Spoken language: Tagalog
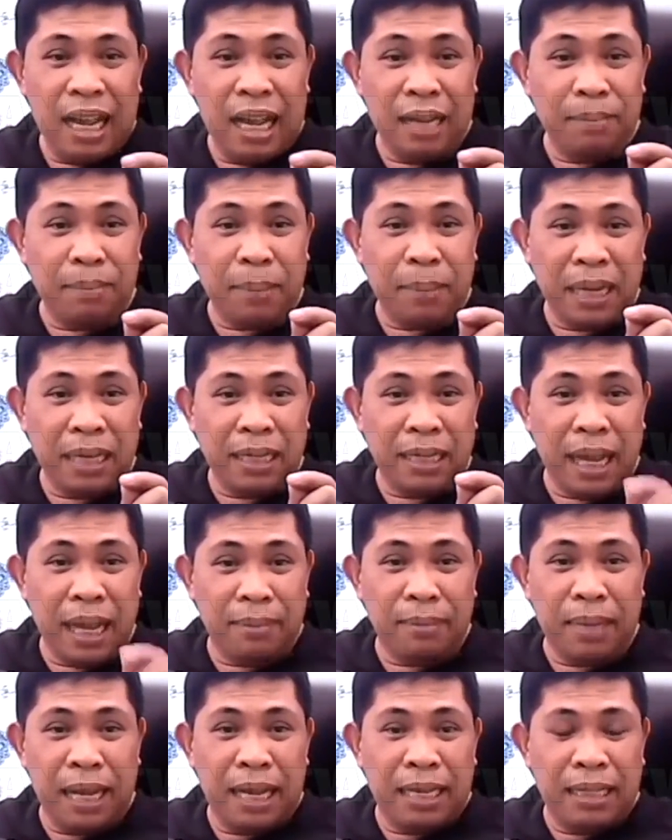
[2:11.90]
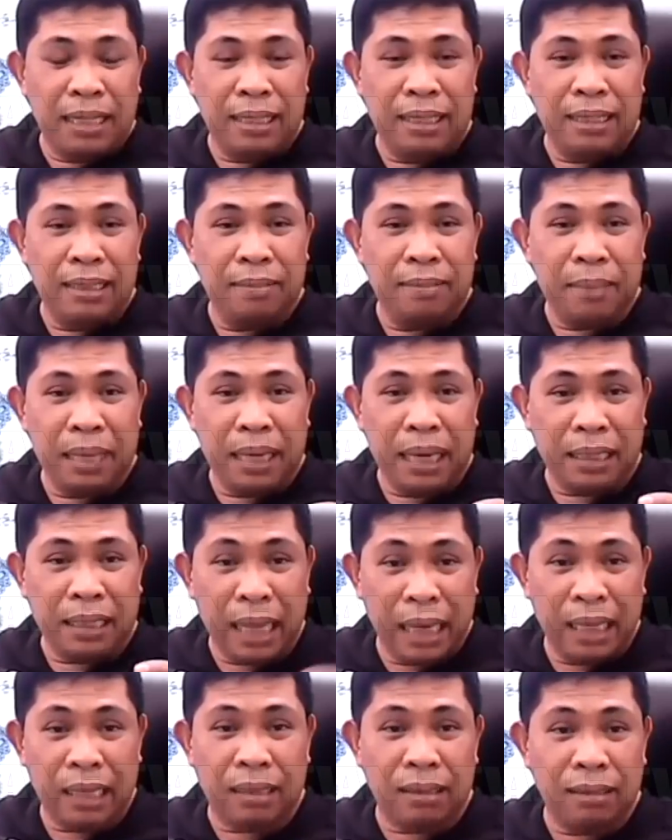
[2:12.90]
ang pagyaman,
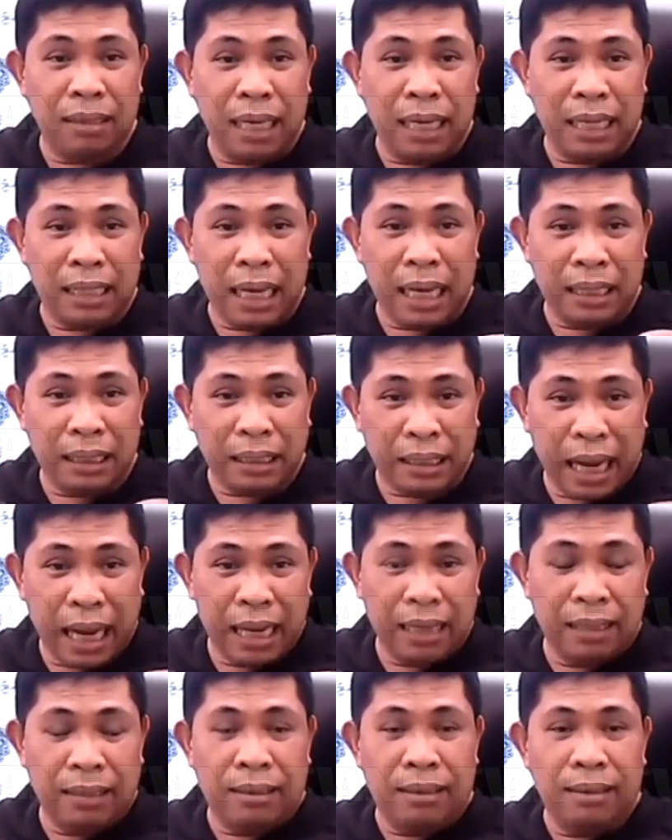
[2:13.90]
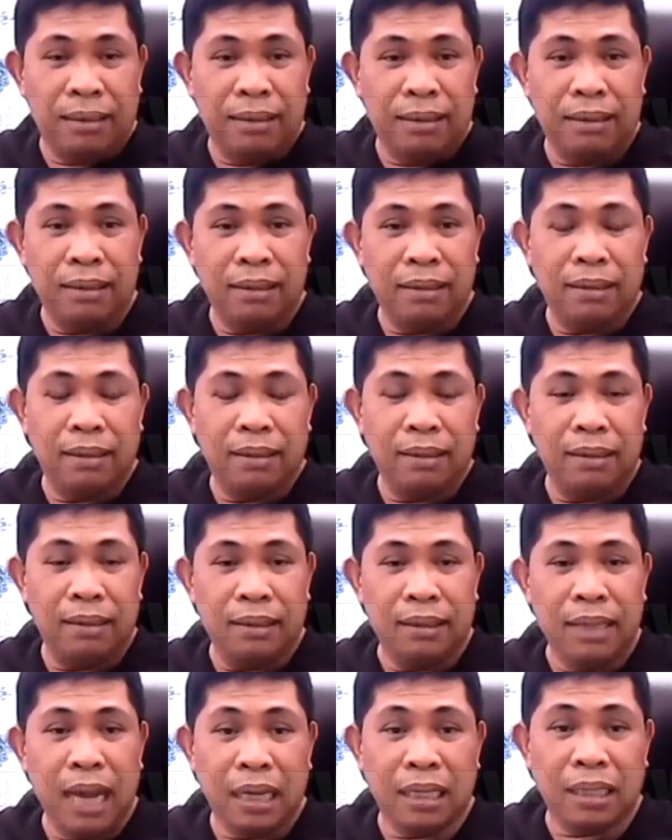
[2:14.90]
pag-asenso ng isang tao,
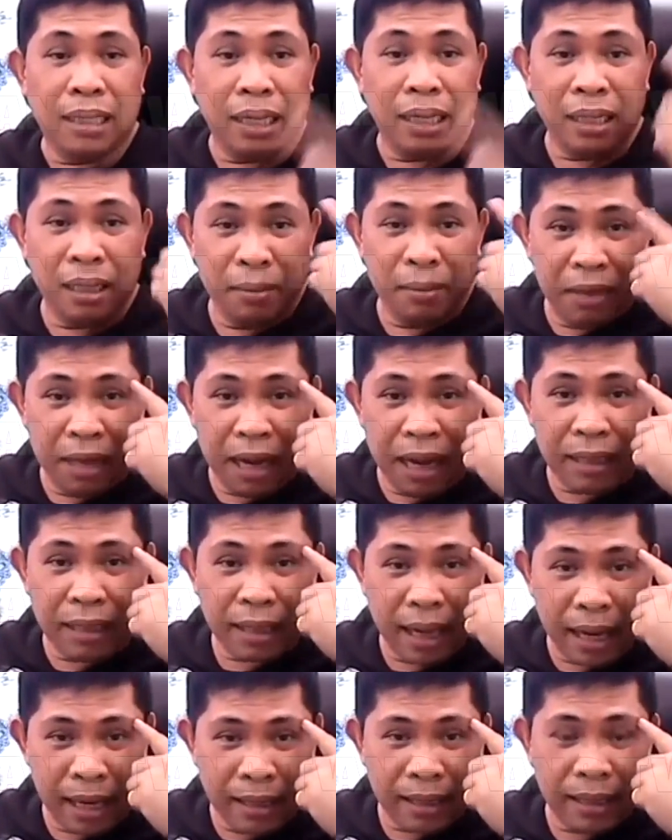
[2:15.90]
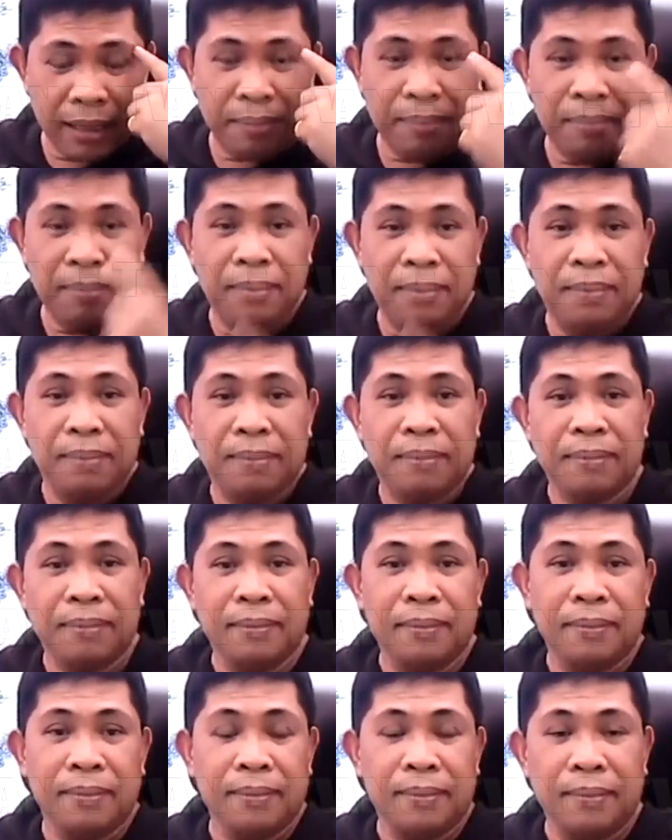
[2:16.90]
nagsisimula sa isip.
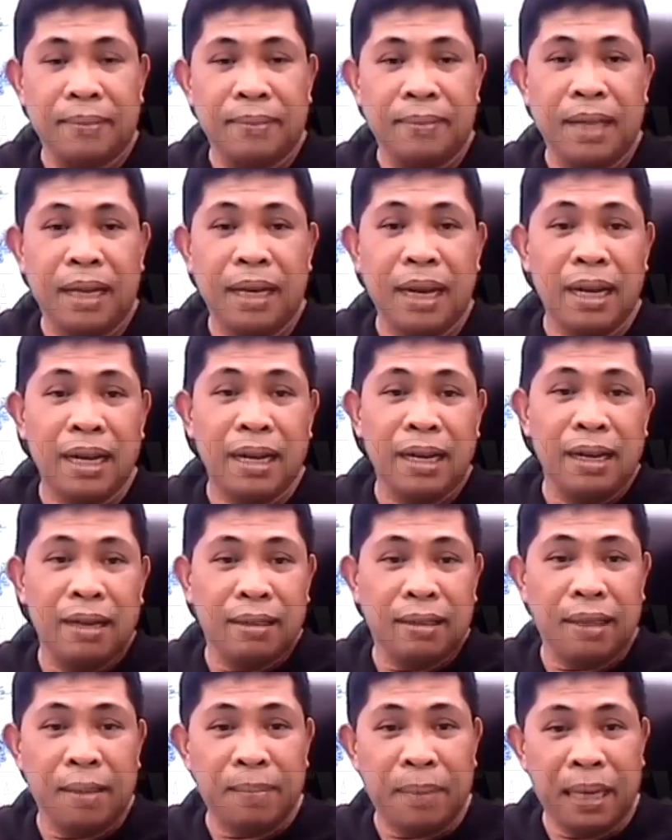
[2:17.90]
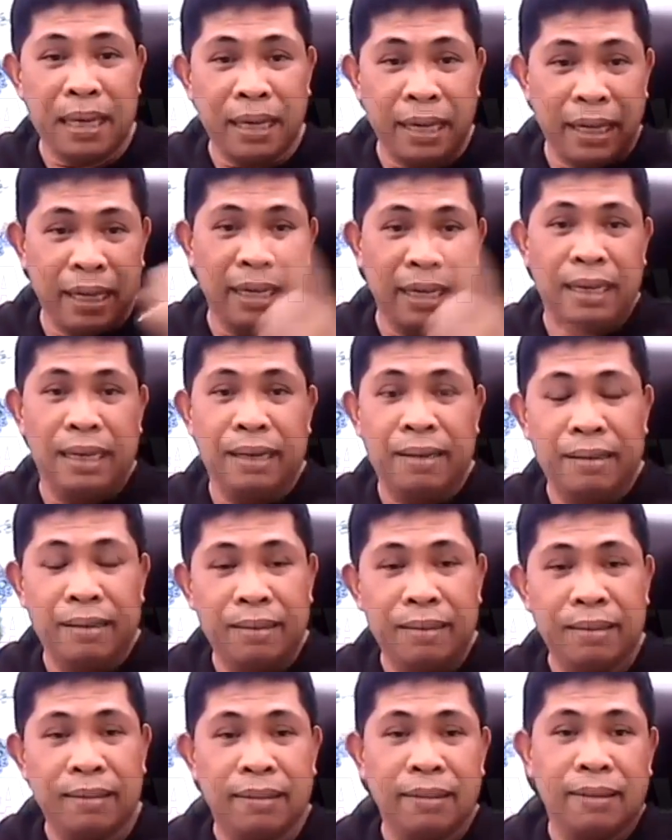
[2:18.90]
Tingnan ninyo sa paligid ninyo.
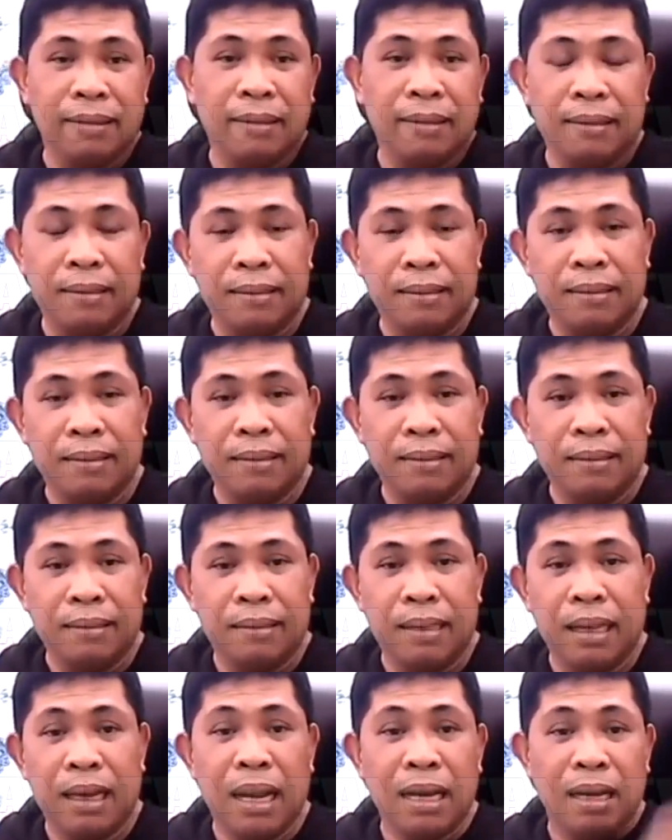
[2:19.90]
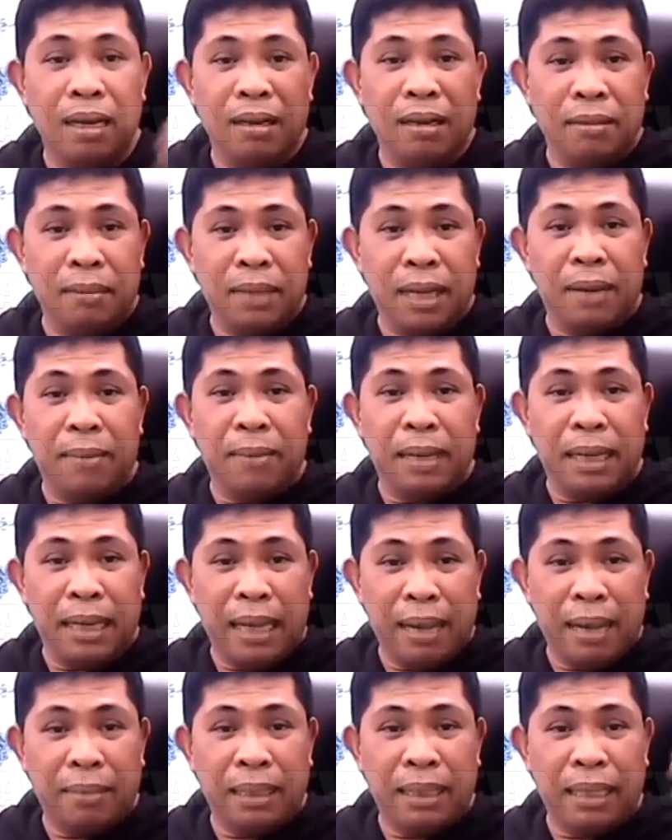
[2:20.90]
Tingnan niyo yung mga
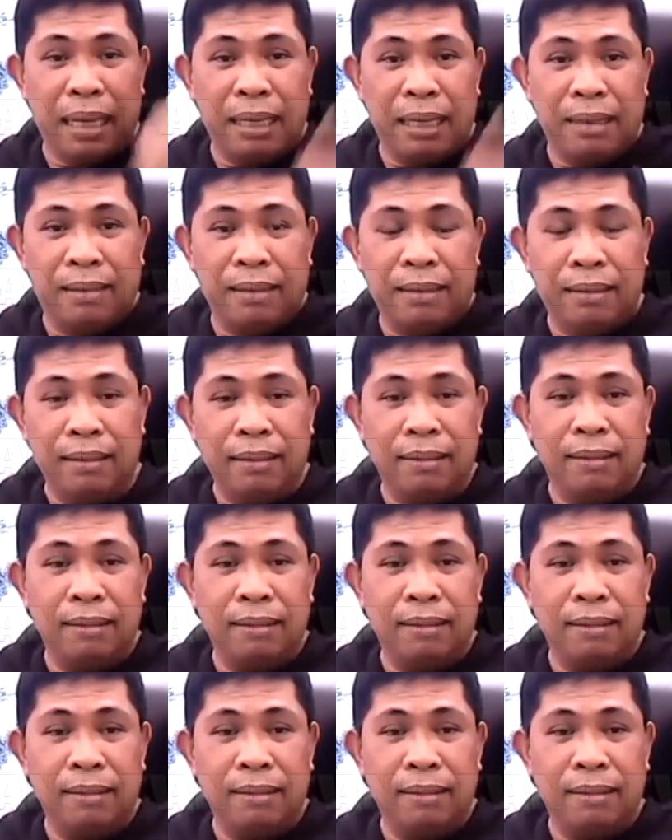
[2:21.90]
mayaman ngayon.